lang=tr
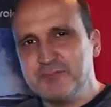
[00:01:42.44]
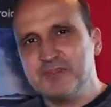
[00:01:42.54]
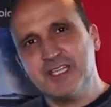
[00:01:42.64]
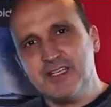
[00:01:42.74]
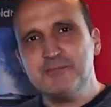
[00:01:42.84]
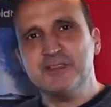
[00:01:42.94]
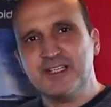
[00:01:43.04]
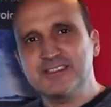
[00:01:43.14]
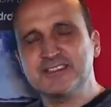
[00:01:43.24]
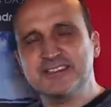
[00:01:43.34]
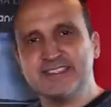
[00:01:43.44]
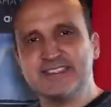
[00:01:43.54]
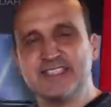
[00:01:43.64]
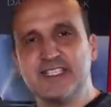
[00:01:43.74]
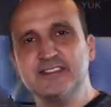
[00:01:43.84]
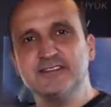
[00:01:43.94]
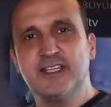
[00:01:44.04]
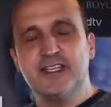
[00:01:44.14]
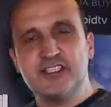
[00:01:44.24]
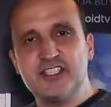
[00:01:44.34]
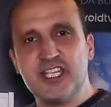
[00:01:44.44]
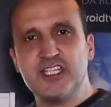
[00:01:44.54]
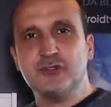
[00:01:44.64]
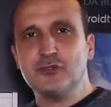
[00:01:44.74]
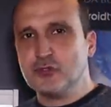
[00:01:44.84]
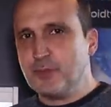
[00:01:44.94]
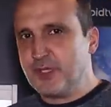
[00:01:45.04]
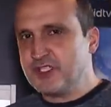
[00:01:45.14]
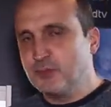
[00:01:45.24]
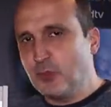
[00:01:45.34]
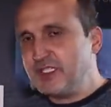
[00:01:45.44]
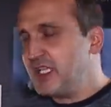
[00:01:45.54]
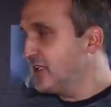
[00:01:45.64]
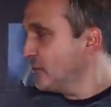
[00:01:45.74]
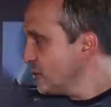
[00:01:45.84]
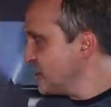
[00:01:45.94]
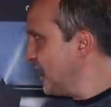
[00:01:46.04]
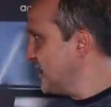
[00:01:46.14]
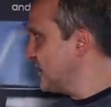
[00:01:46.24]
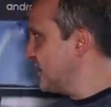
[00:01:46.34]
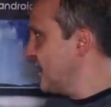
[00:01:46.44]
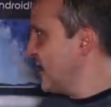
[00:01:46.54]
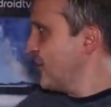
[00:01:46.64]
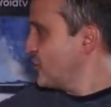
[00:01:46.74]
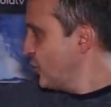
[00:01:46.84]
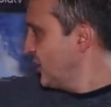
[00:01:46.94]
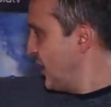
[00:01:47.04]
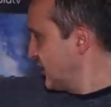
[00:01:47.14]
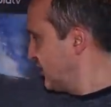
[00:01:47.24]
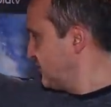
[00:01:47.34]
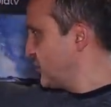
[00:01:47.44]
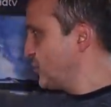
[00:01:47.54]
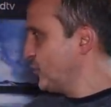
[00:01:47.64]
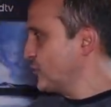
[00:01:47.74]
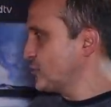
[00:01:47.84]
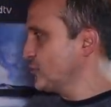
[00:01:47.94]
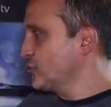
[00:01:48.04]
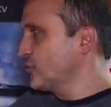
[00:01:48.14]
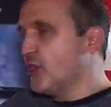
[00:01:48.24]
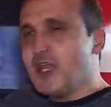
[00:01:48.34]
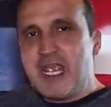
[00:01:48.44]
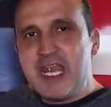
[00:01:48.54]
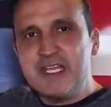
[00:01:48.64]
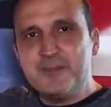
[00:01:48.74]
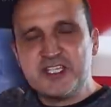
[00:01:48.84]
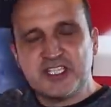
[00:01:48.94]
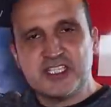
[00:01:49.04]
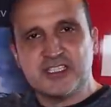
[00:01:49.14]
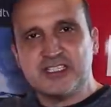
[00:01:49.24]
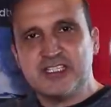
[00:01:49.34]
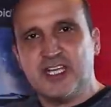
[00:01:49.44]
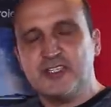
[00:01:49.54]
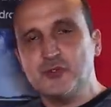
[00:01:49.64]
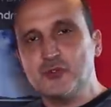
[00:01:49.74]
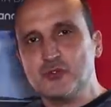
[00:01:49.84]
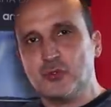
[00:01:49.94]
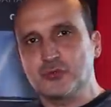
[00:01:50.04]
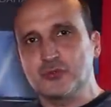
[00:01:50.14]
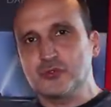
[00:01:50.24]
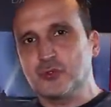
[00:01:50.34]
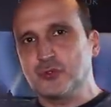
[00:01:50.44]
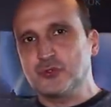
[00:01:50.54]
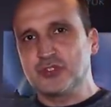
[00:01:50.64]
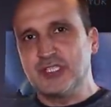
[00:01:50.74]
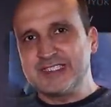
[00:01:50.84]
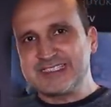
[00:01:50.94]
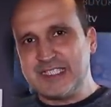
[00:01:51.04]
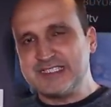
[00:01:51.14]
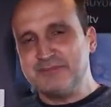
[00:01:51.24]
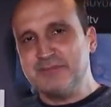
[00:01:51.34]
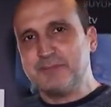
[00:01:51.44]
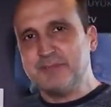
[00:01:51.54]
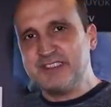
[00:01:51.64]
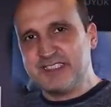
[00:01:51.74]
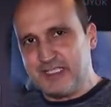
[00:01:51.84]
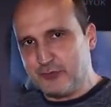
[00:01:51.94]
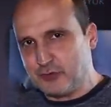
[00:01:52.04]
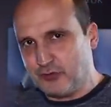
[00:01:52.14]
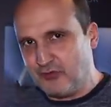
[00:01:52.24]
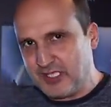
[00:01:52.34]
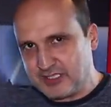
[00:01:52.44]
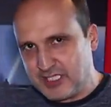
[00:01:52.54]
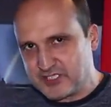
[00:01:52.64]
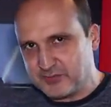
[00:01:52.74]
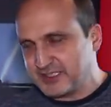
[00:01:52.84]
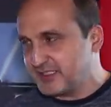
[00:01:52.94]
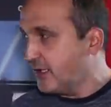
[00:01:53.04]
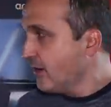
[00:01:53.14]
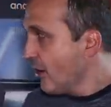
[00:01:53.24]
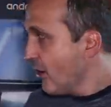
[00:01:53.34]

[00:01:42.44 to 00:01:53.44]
Şimdi gelelim birazcık TCL'in C715 modelinin özelliklerini hemen şöyle arkamda görüyorsunuz. 55 inçlik yani 139 santimlik bir televizyon var karşımızda.